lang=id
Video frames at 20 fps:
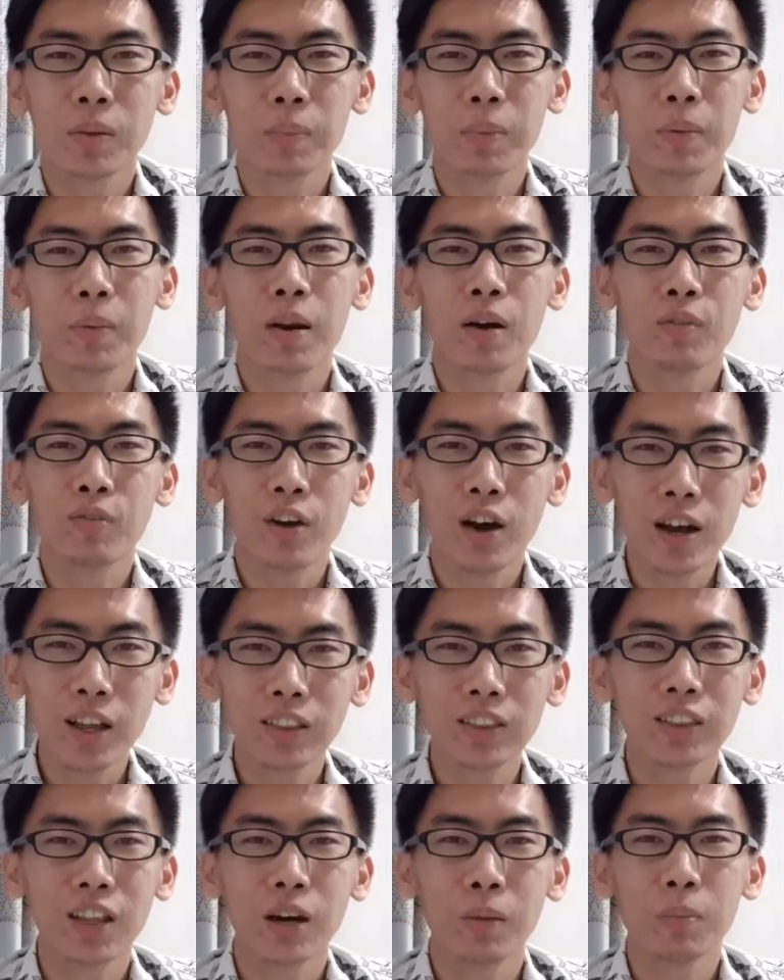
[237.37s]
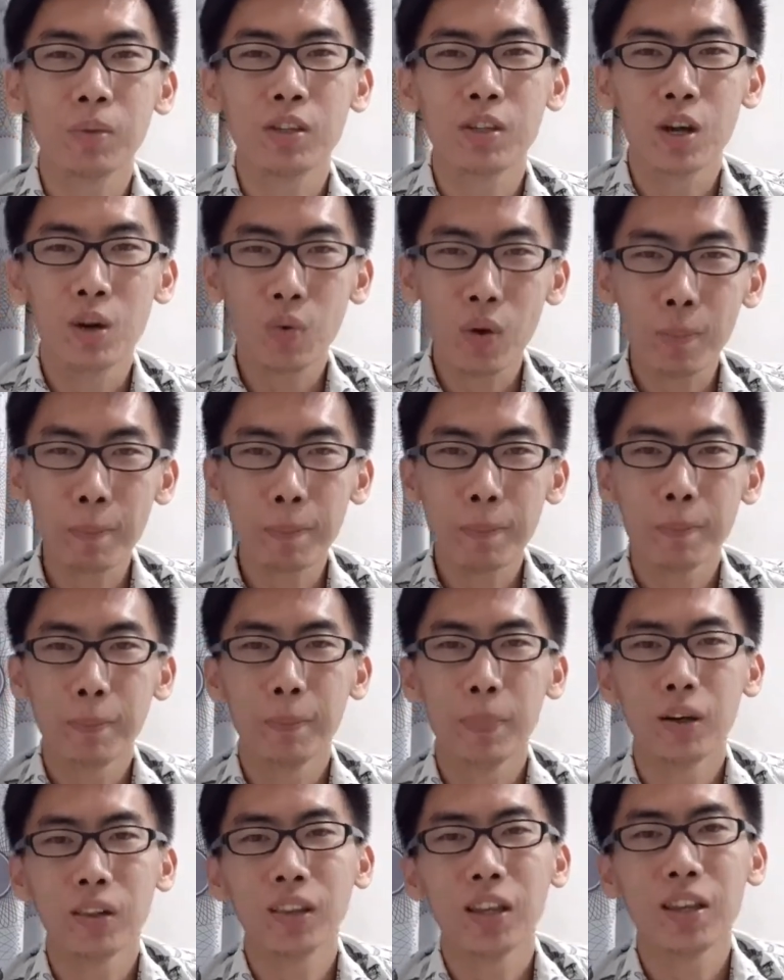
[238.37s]
yang bermanfaat dan menjawab
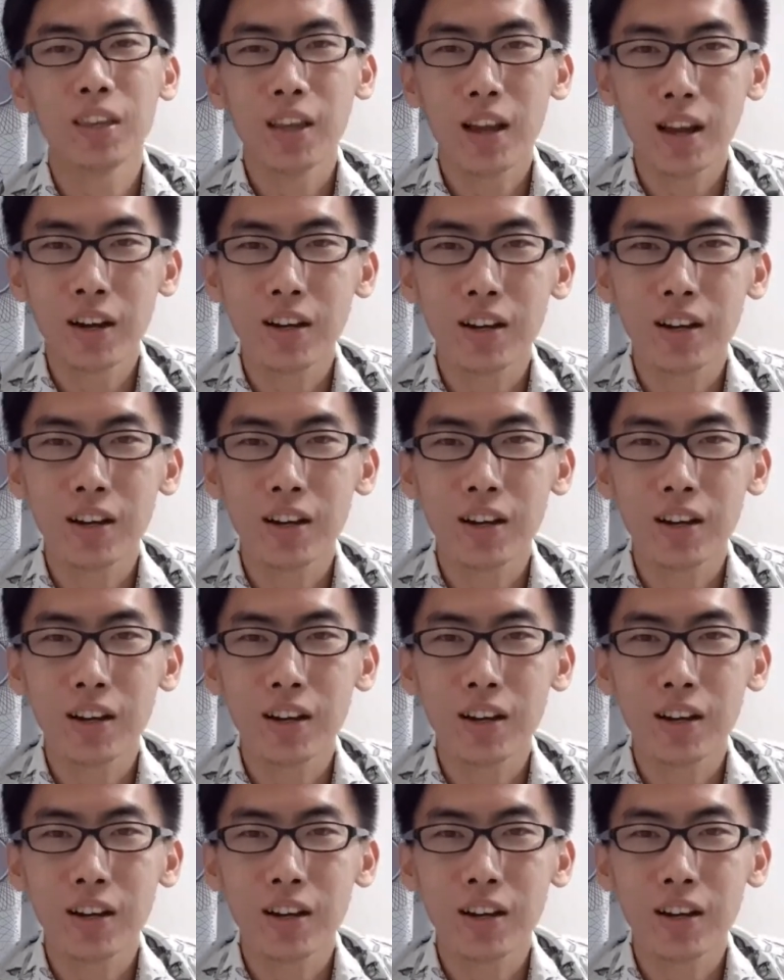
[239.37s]
pertanyaan